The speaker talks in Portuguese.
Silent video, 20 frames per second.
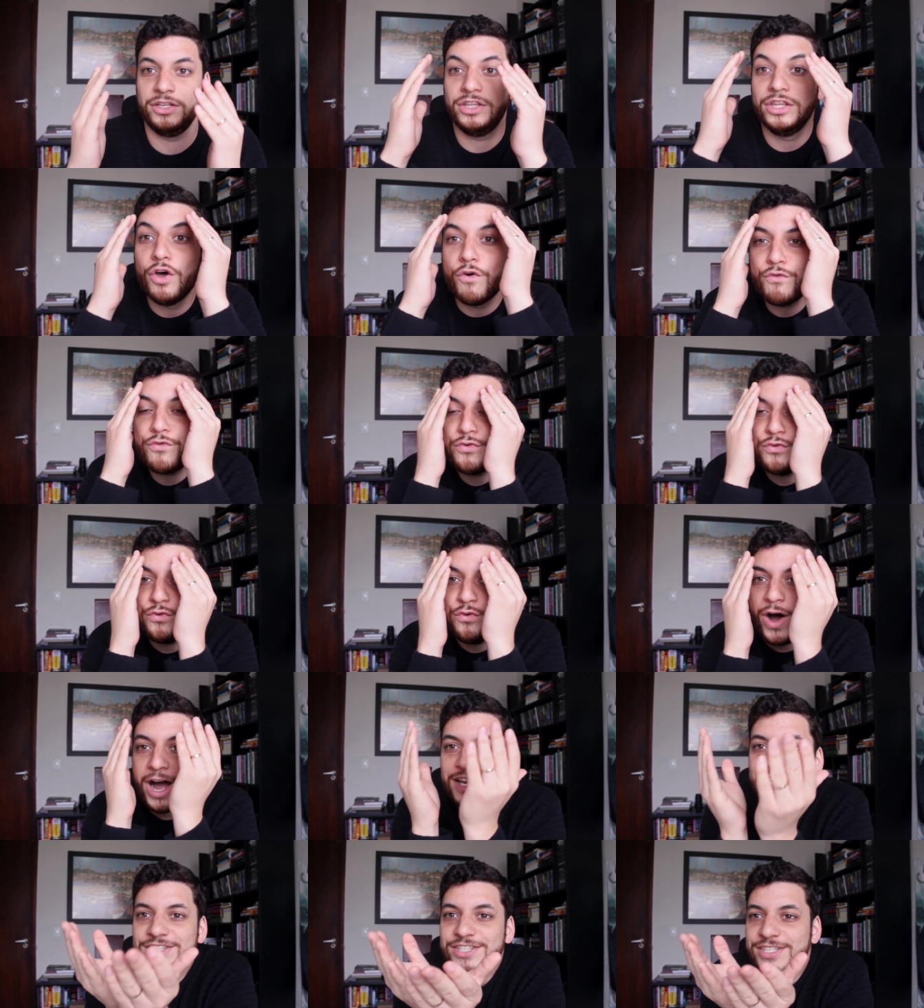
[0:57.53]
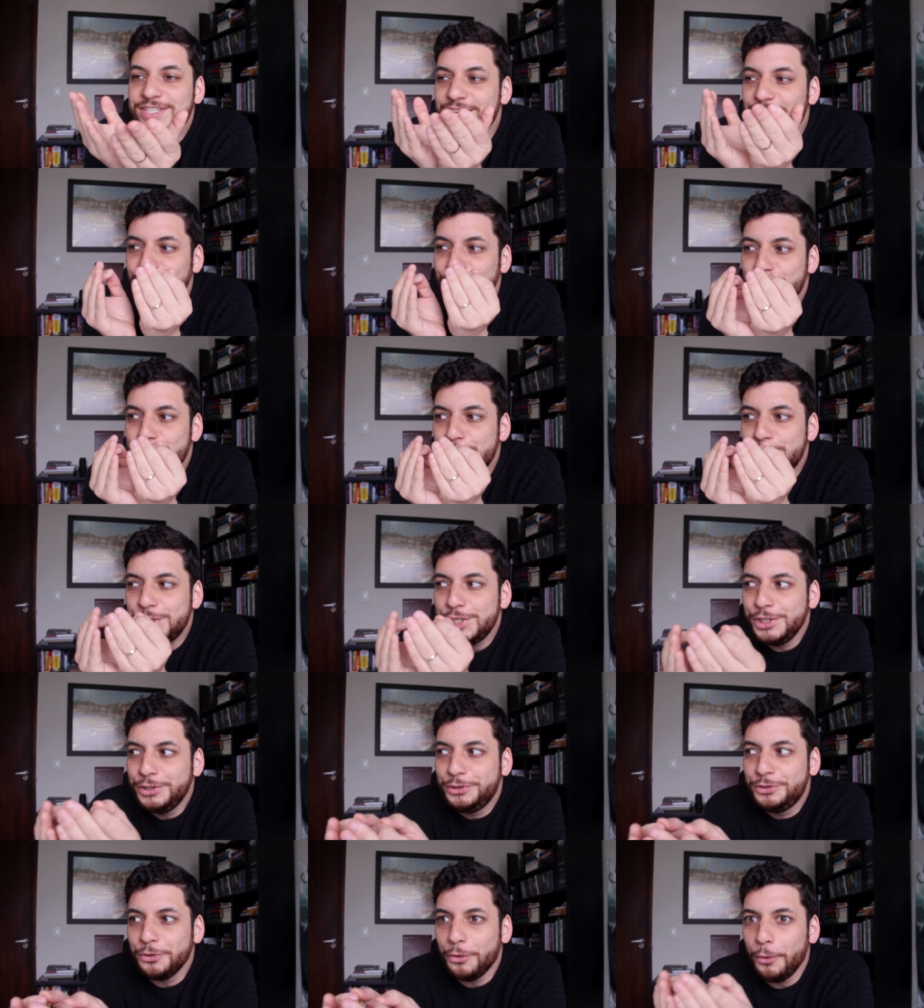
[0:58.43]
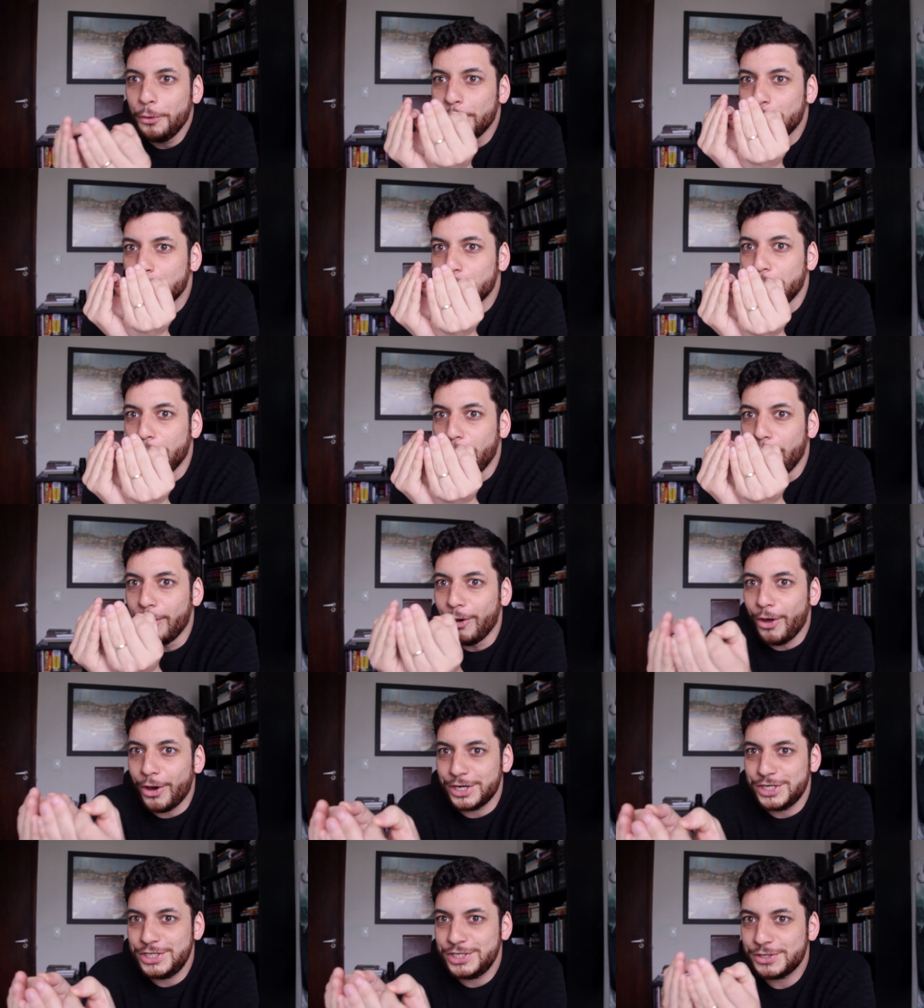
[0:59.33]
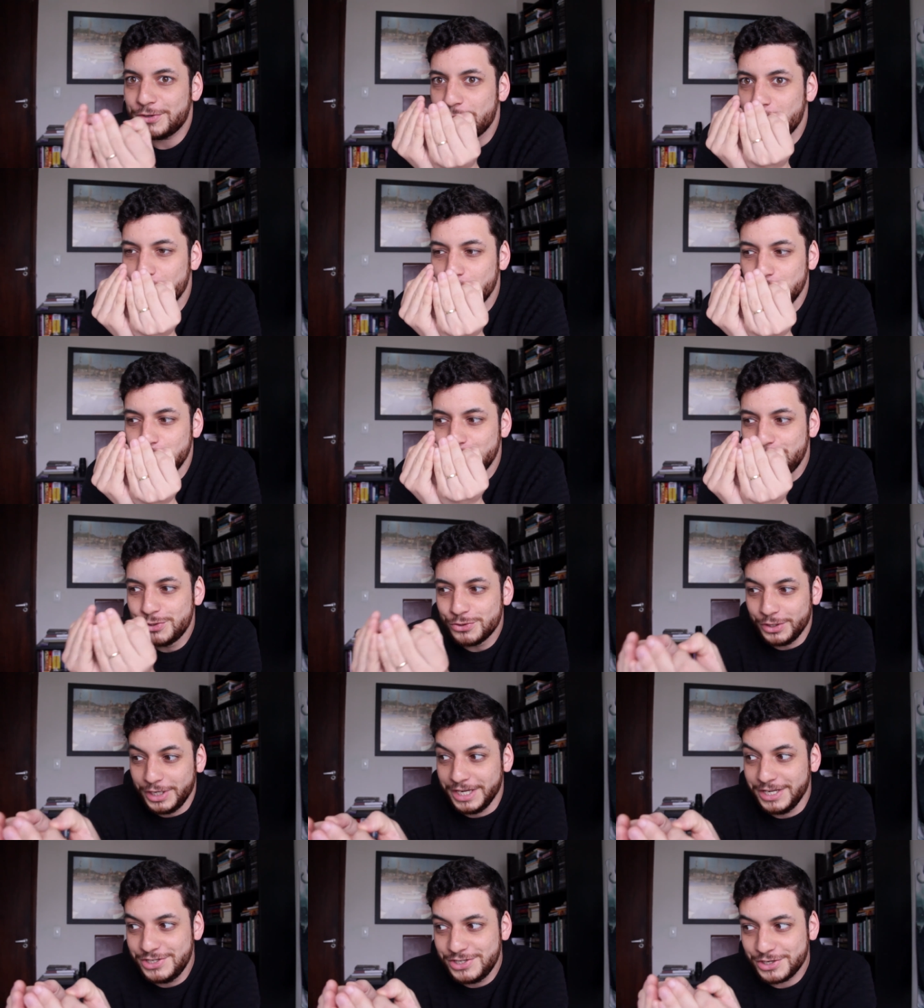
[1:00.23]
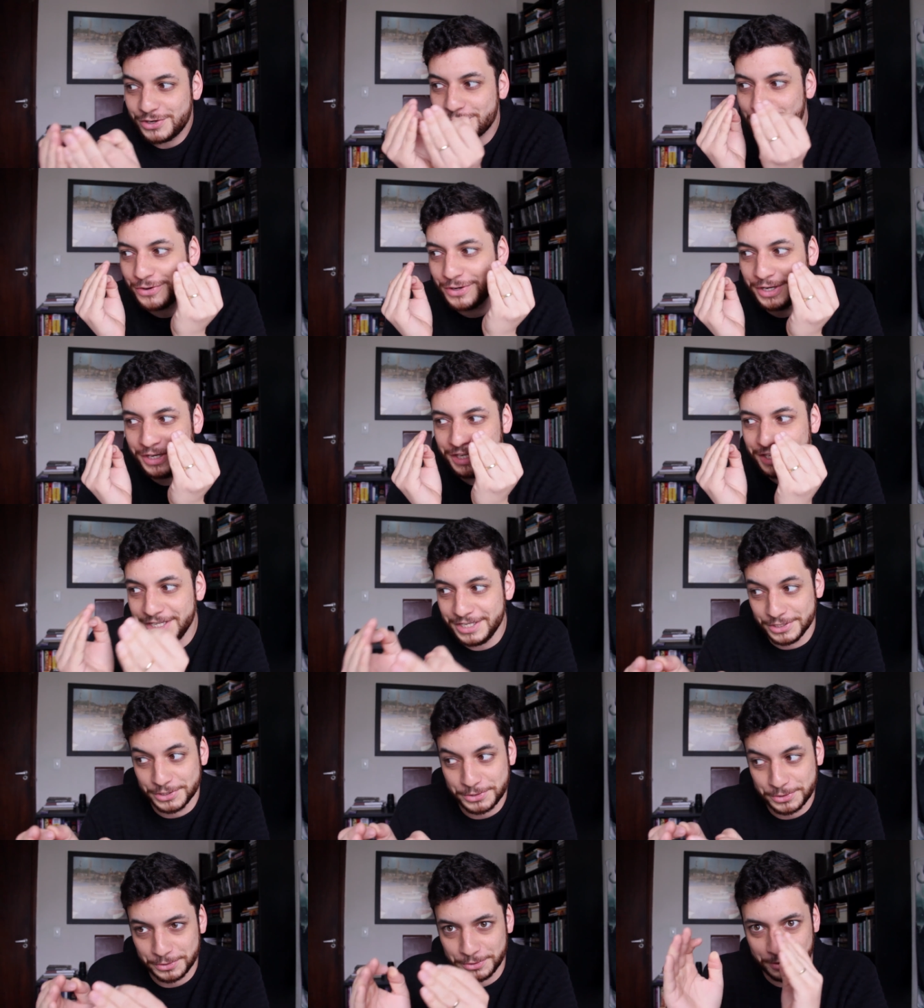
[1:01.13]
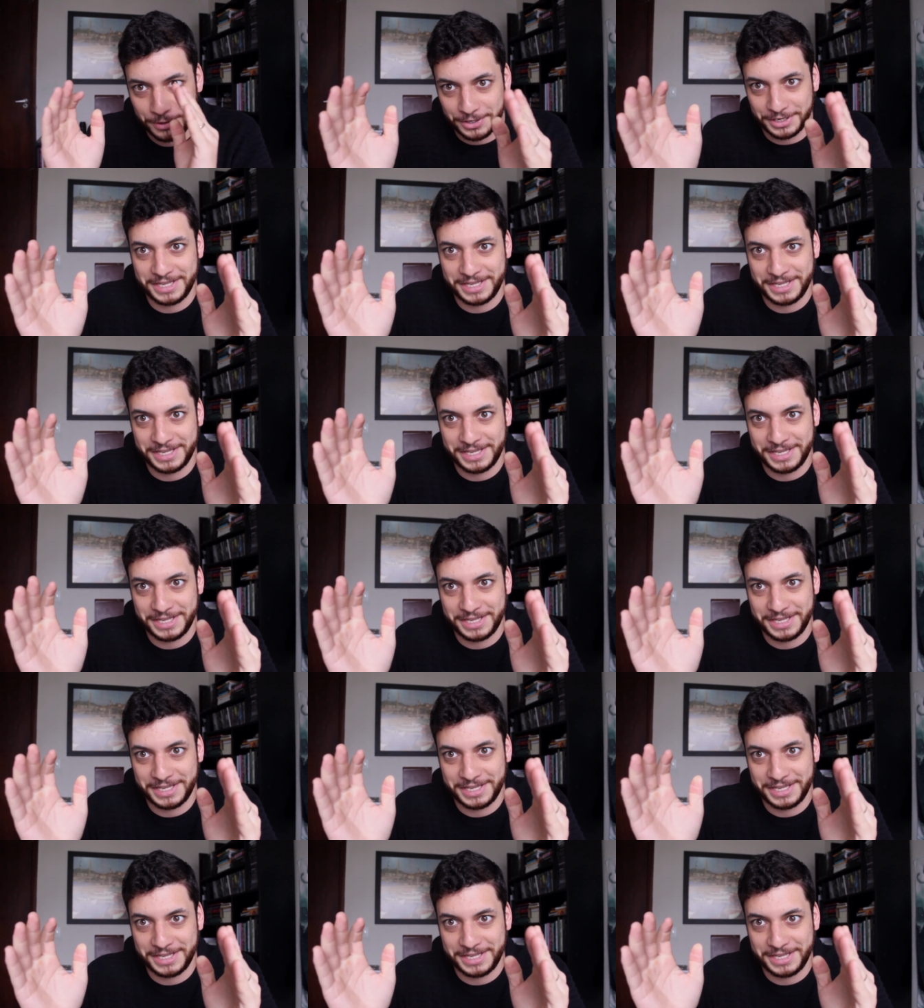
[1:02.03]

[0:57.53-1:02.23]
Não faz sentido lógico, jurídico isso,